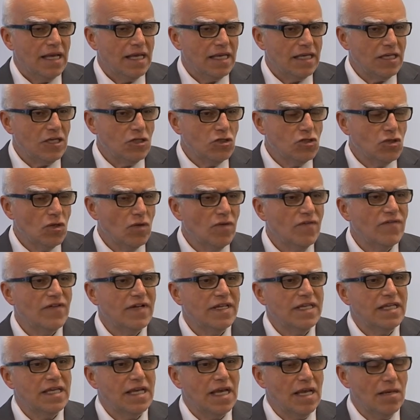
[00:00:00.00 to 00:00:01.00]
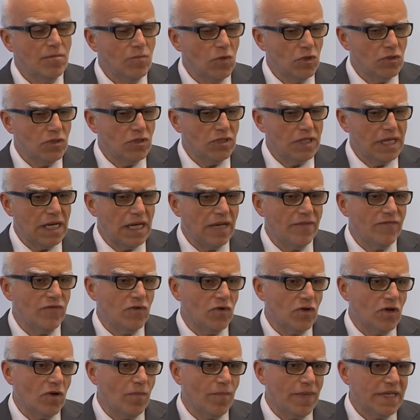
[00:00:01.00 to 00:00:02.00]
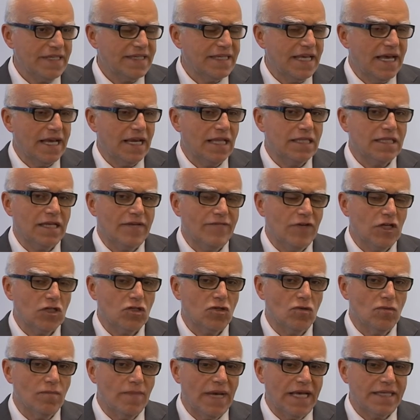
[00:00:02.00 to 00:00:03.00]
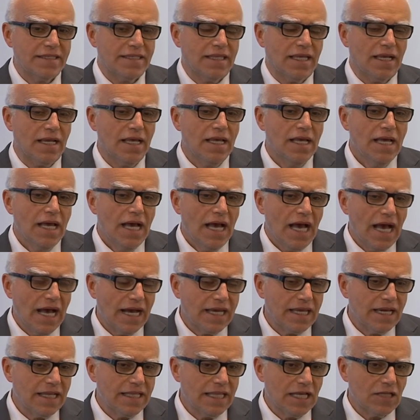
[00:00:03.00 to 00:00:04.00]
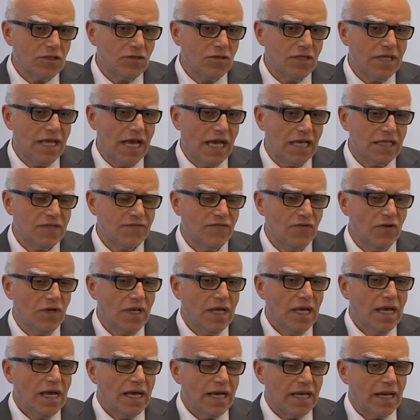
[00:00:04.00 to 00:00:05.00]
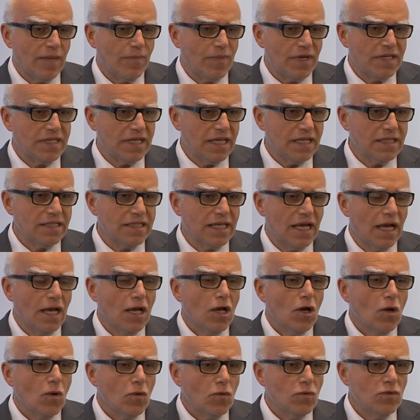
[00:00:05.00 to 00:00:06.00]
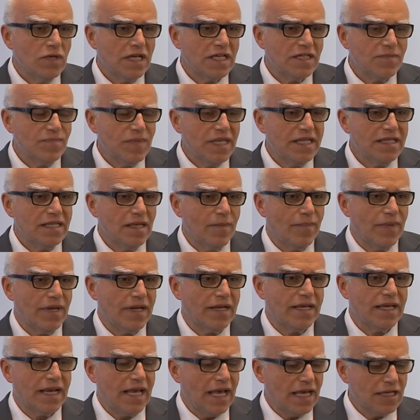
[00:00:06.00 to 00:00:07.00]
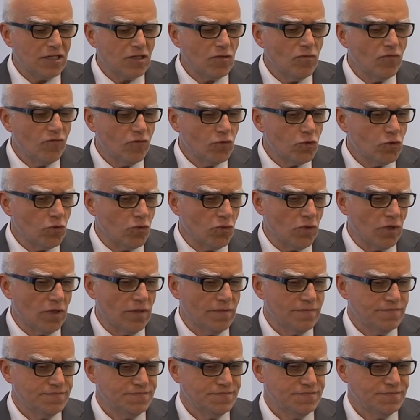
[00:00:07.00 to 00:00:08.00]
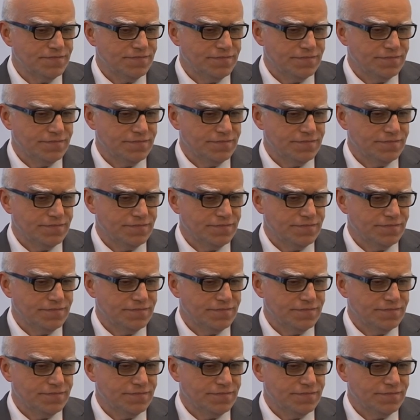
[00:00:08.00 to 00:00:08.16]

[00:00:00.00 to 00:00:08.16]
i giovani e il mondo del lavoro. Passare attraverso un master accreditato di ASFOR rappresenta una spinta per crearsi un futuro.